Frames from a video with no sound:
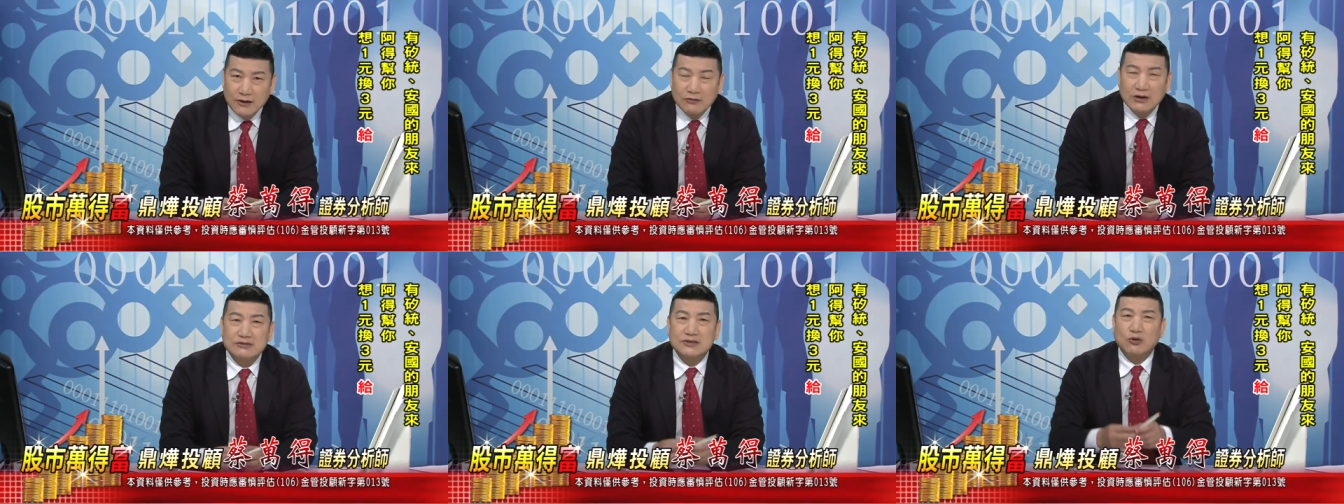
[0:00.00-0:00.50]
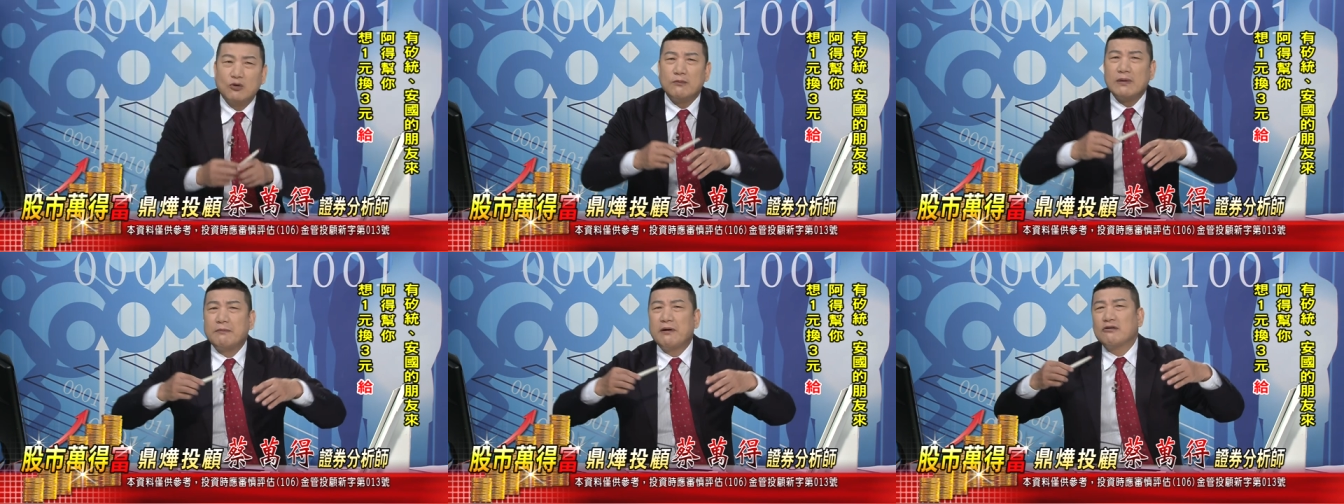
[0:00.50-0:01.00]
那我老师，我
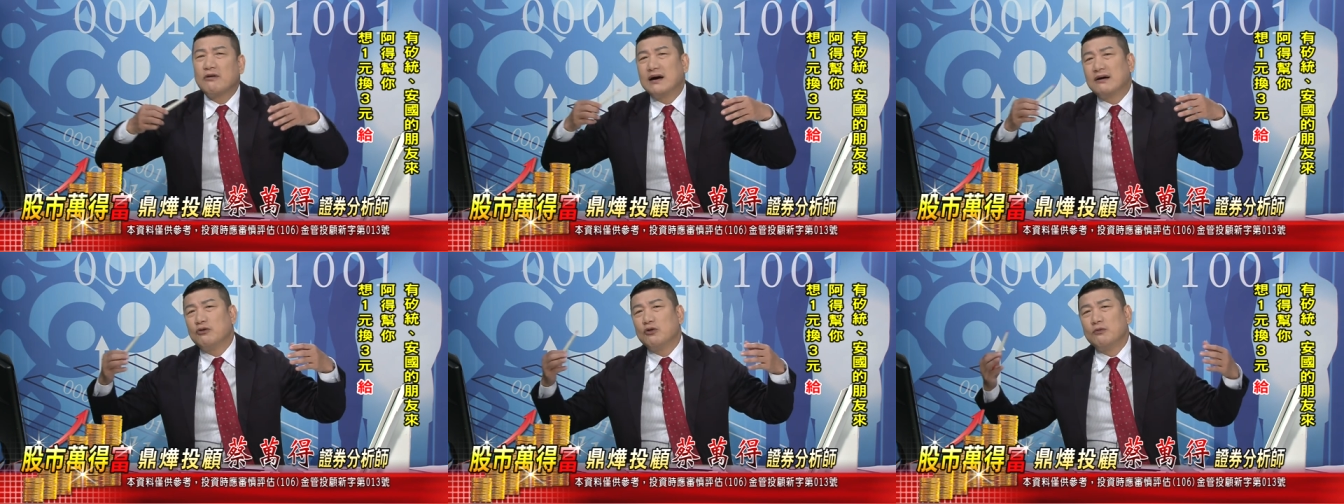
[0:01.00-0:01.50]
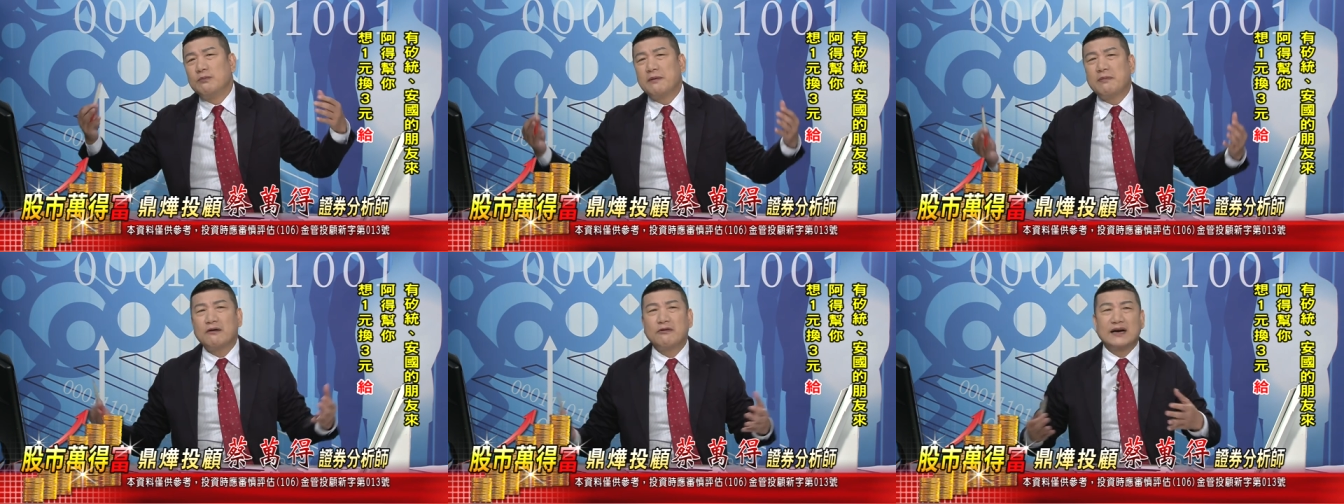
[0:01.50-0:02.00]
没办法，我没
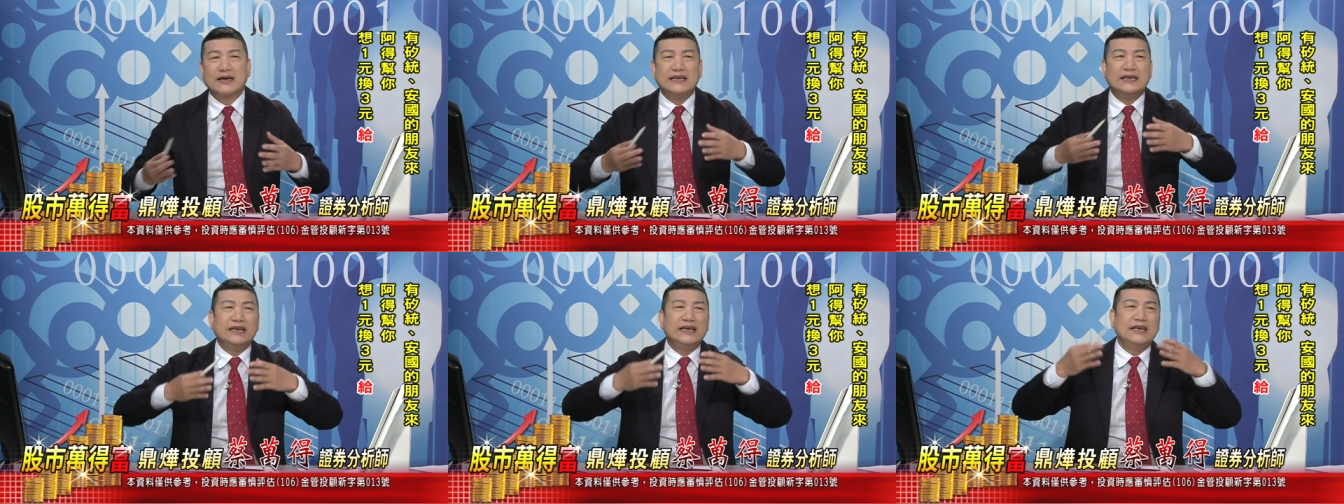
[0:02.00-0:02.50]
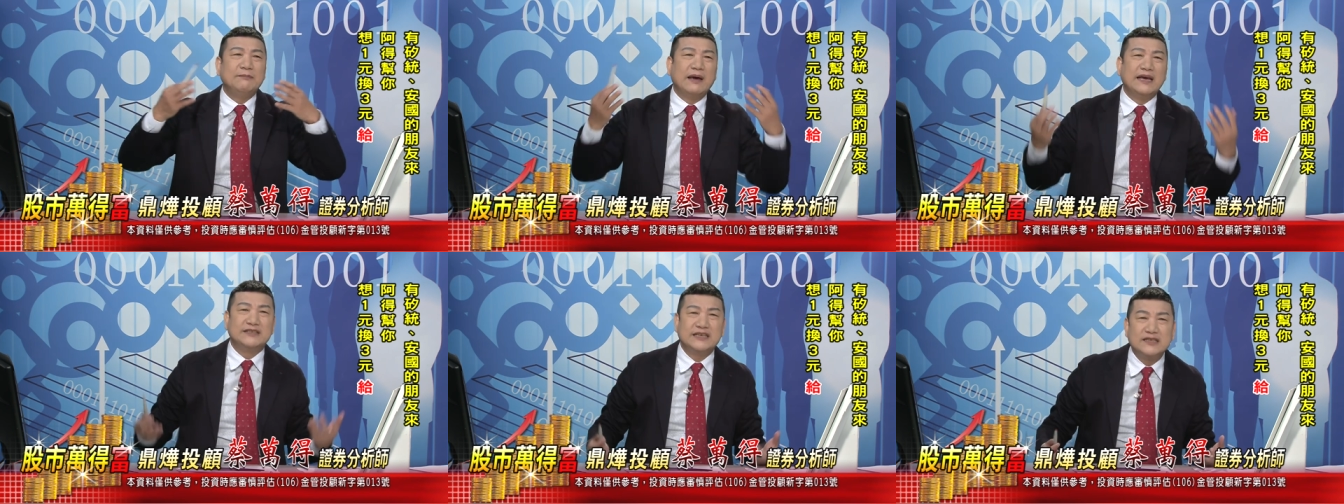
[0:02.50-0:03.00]
办法一亿
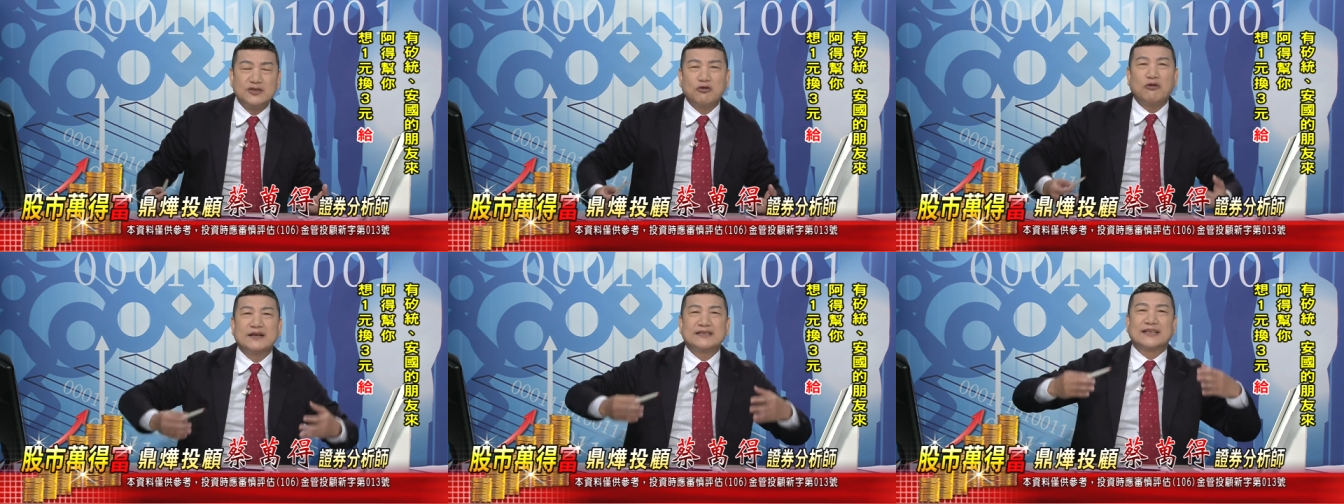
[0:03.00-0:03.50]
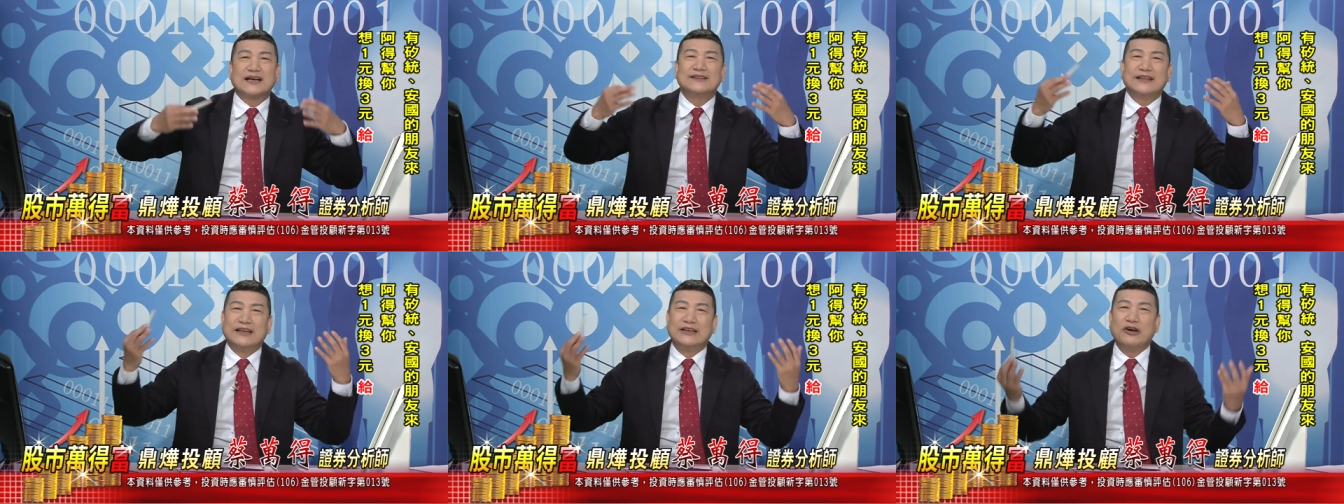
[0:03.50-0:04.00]
美金去换
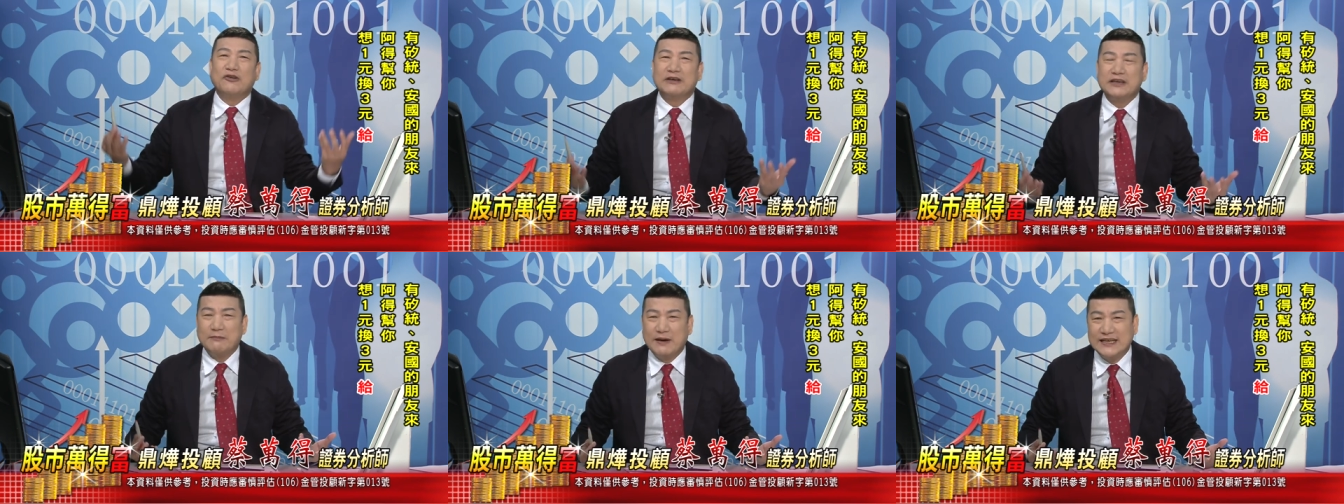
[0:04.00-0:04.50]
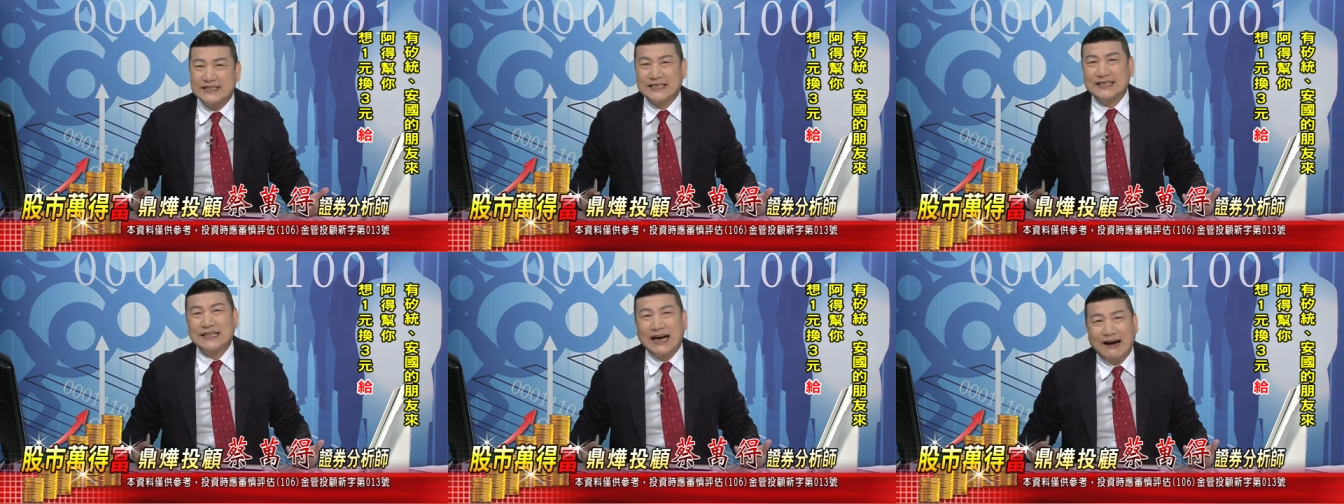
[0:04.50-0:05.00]
三点六亿美
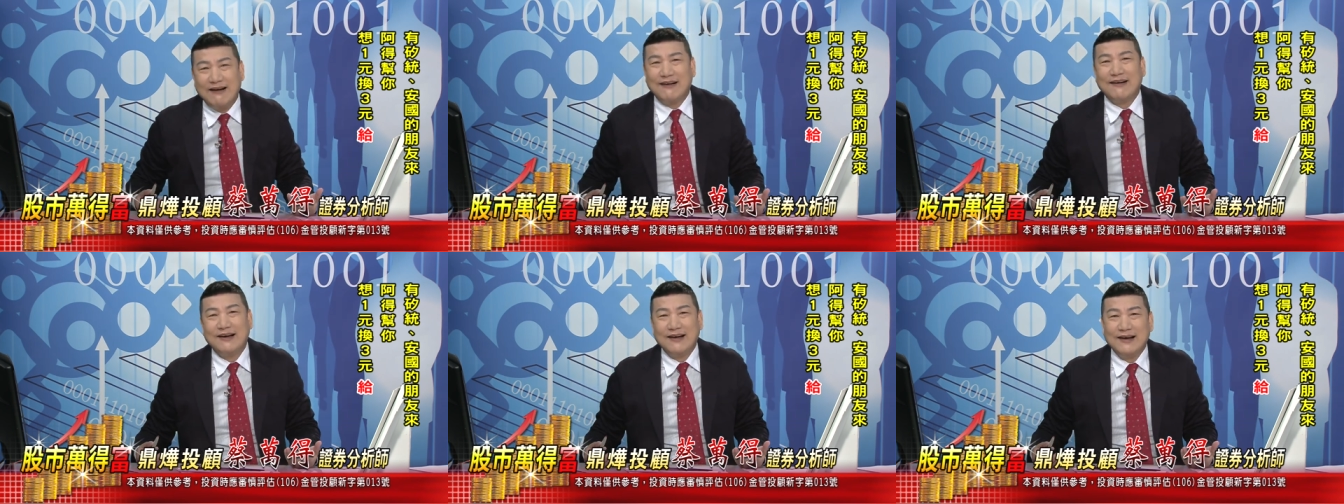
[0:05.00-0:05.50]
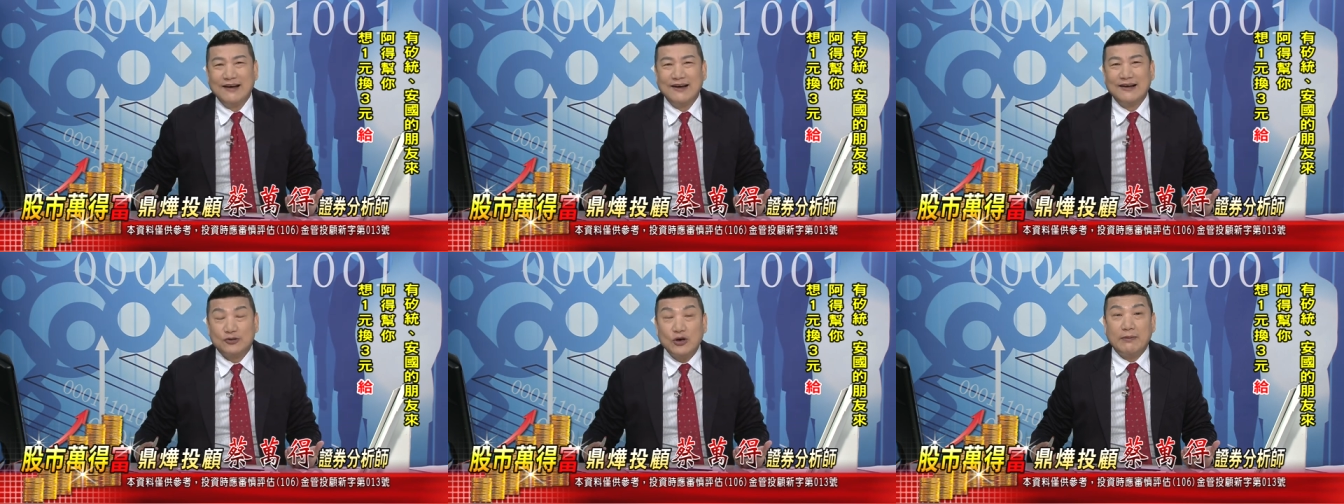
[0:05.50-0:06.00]
金啊，
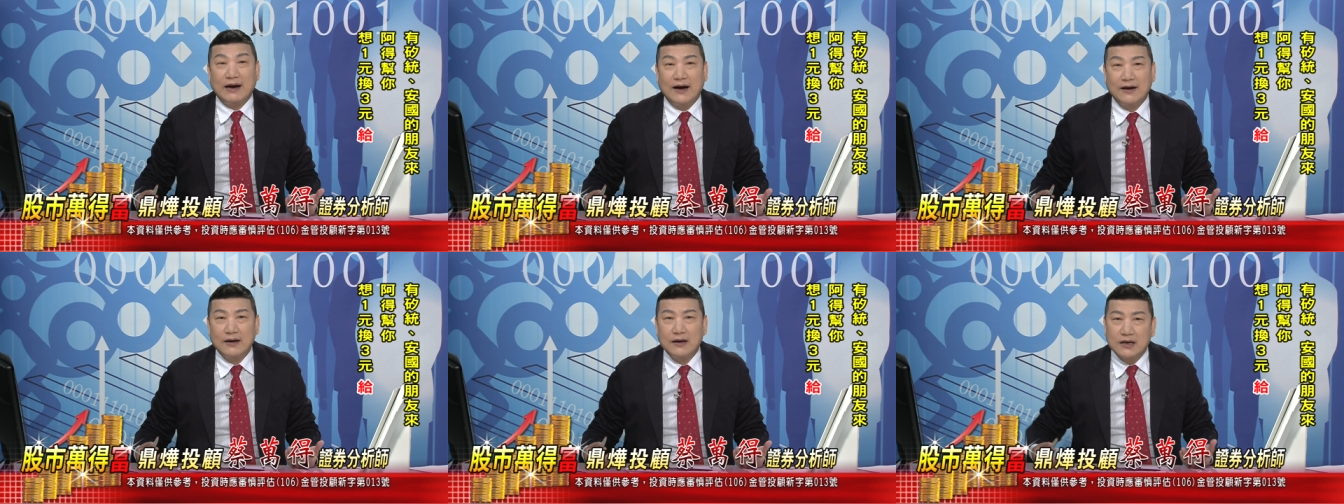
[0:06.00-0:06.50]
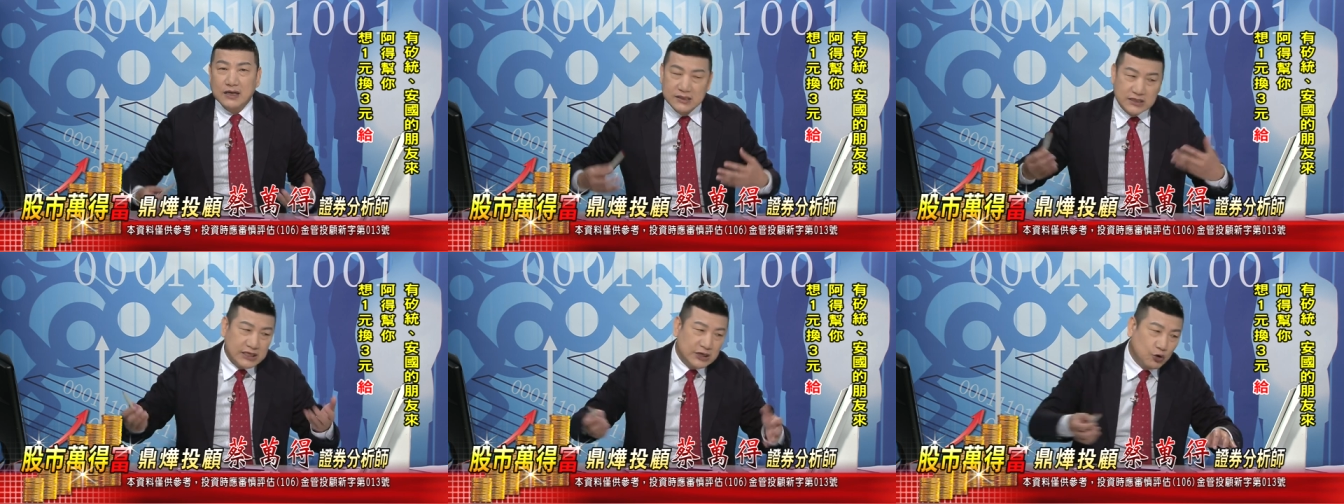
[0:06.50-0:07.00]
对吧？
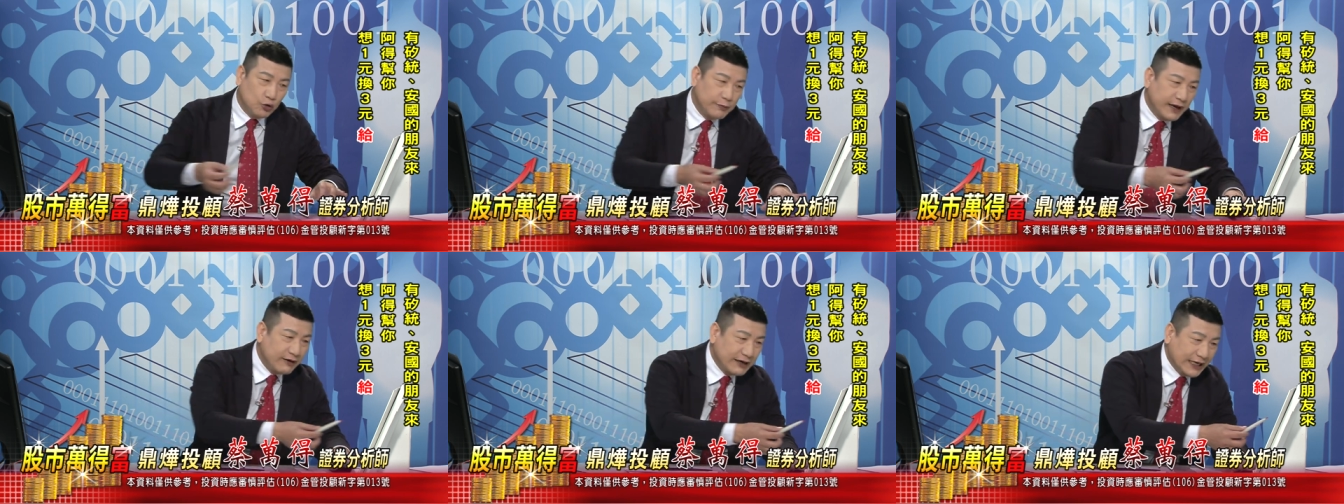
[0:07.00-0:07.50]
可是你股票